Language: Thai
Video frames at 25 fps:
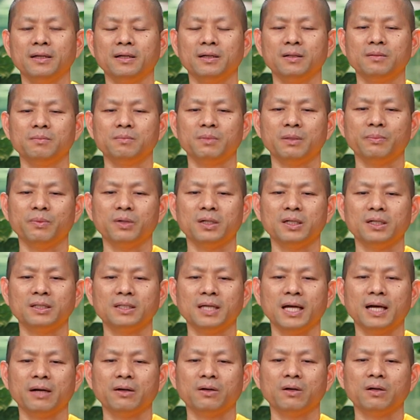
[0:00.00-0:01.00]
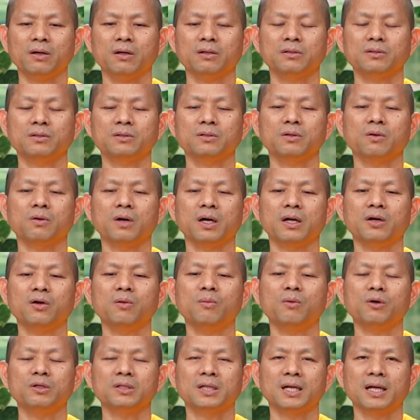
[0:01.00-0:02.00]
พระพุทธเจ้าก็ทรงอนุ
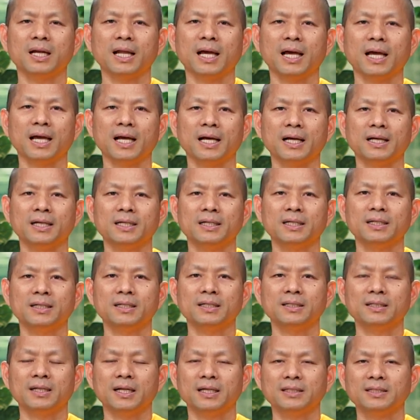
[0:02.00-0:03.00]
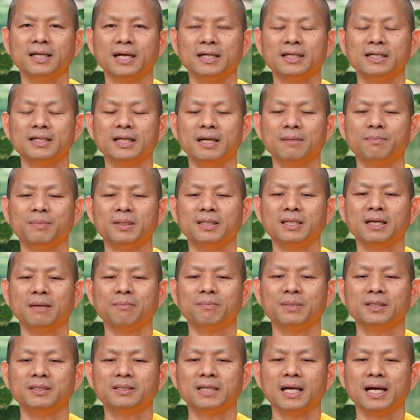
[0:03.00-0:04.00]
โมทนา หลังจากที่ท่านไปจำ
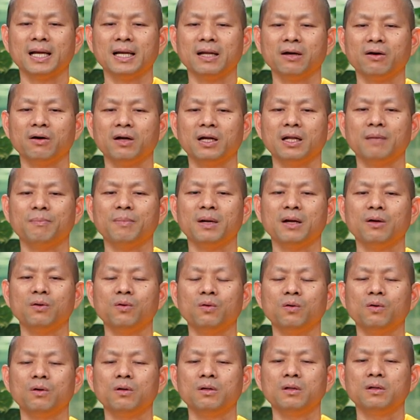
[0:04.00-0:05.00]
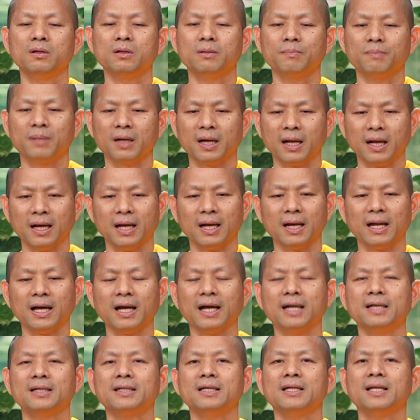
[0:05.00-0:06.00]
ภาษาแล้วก็ได้บรรลุพระอร
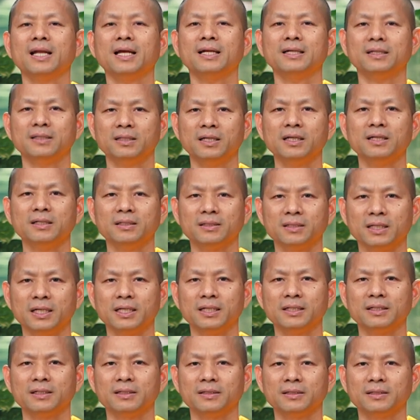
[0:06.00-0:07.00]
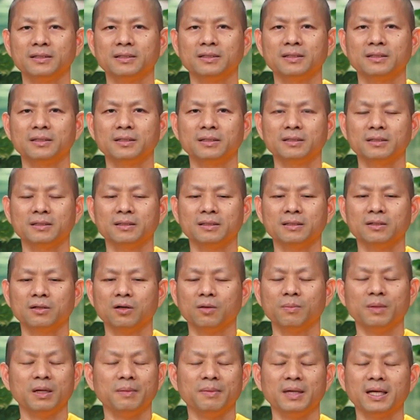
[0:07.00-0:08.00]
หันต์ที่นั่นจริง ๆ ก็
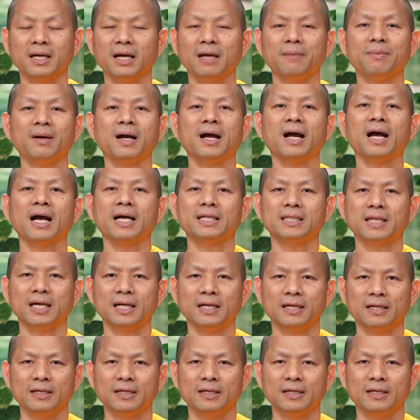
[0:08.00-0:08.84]
ไม่มีใครประฆ่าท่าน